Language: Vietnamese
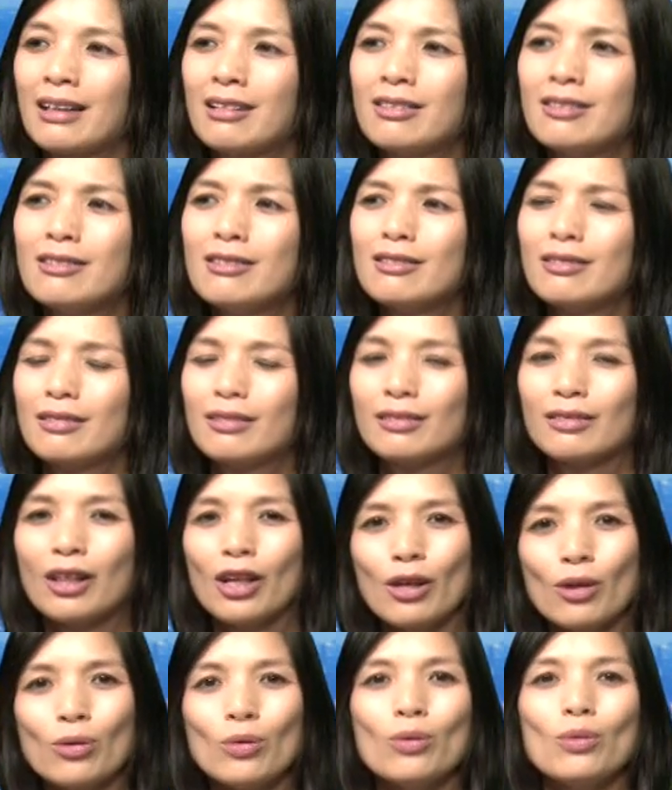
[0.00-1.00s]
nước
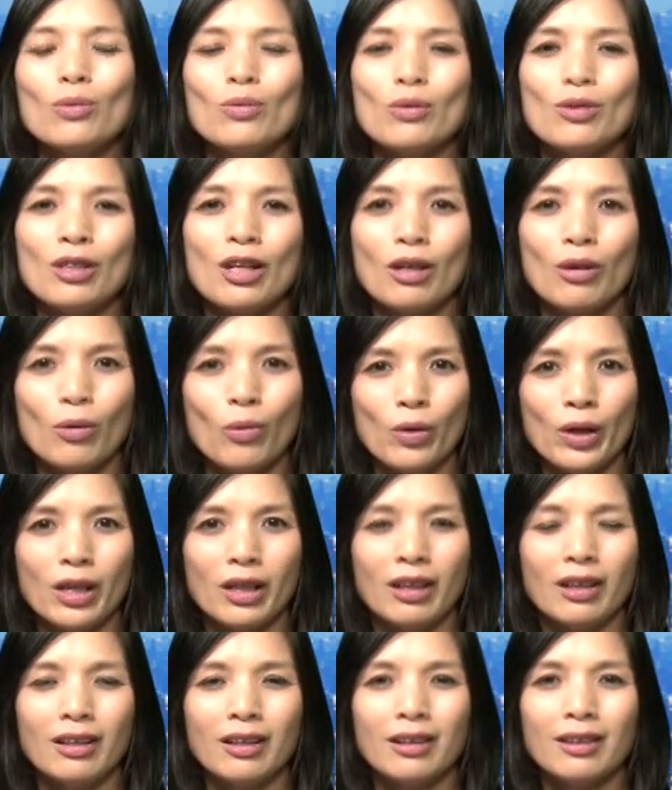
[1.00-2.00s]
thiếu nhân quyền
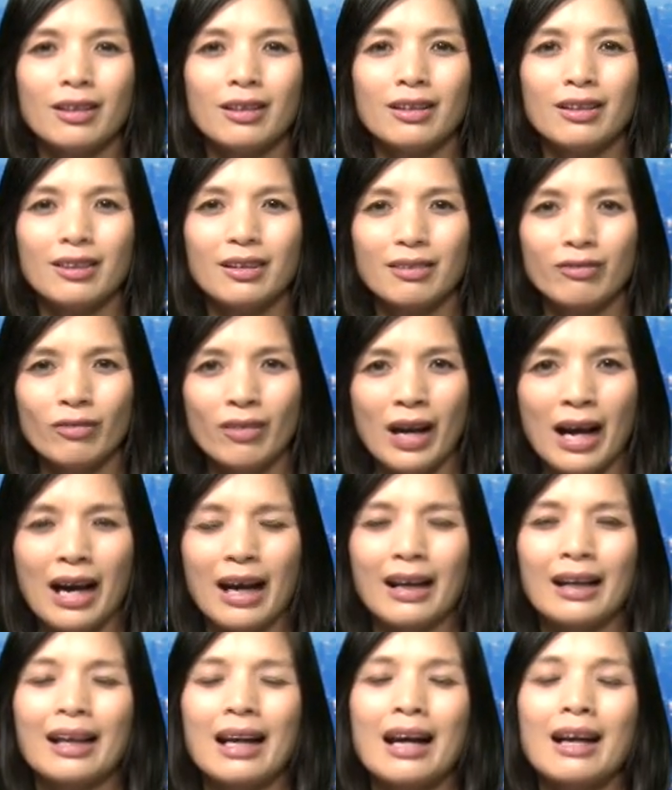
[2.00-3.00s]

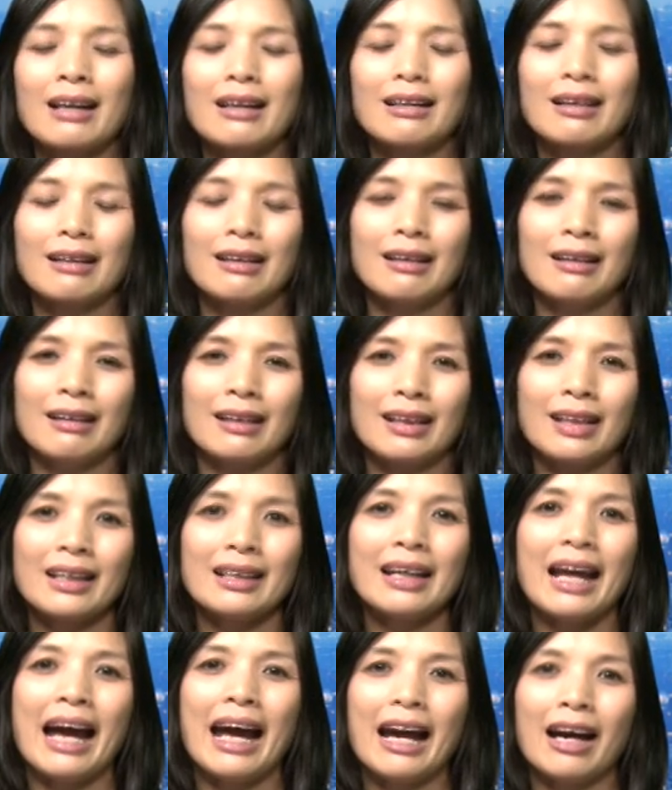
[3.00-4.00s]
và các uh, cái
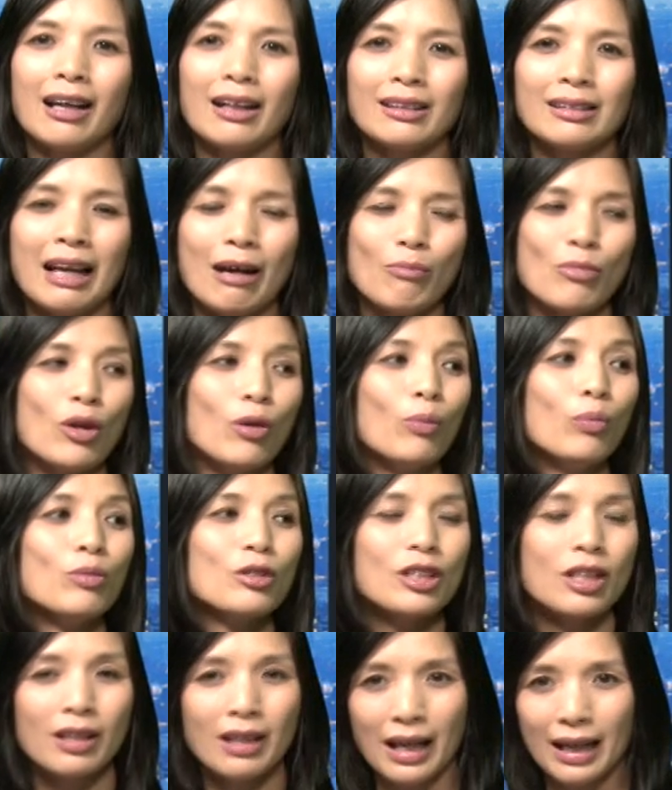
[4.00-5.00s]
nạn tham nhũng
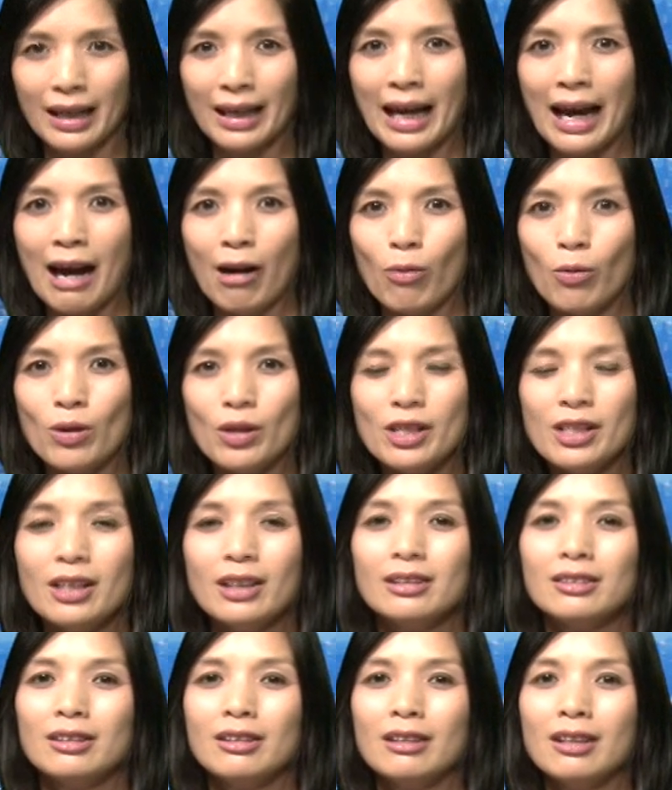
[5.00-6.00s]
rất là cao
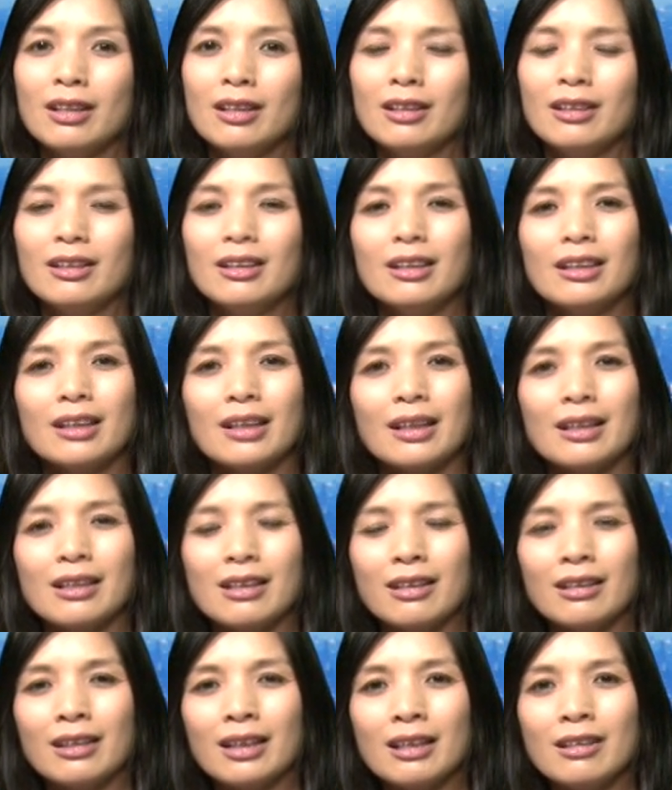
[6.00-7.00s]
cho nên
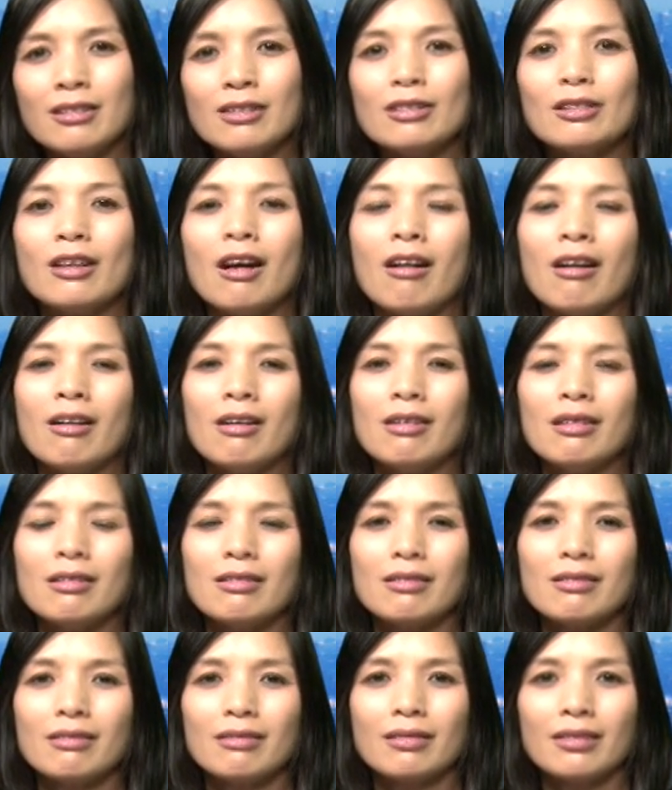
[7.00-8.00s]
những cái nước đó
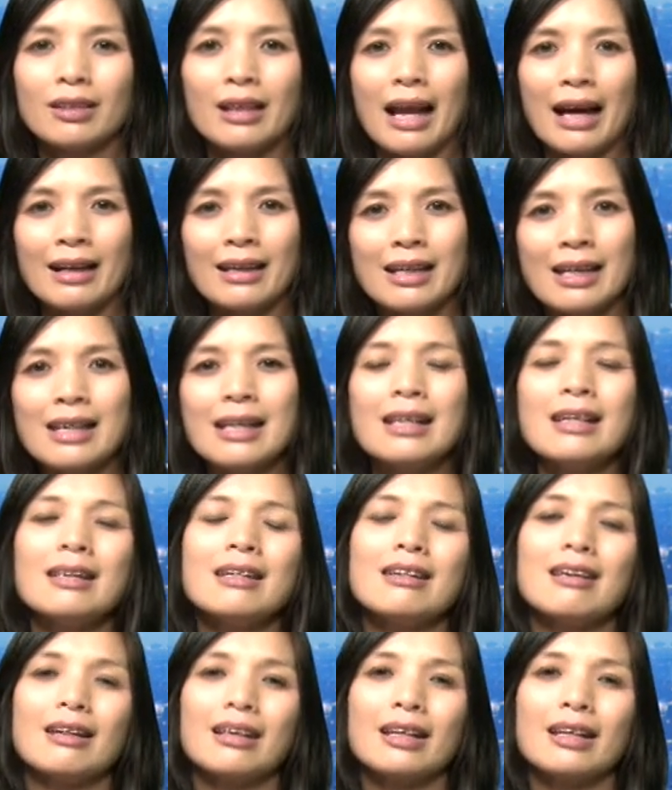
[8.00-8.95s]
đã ký những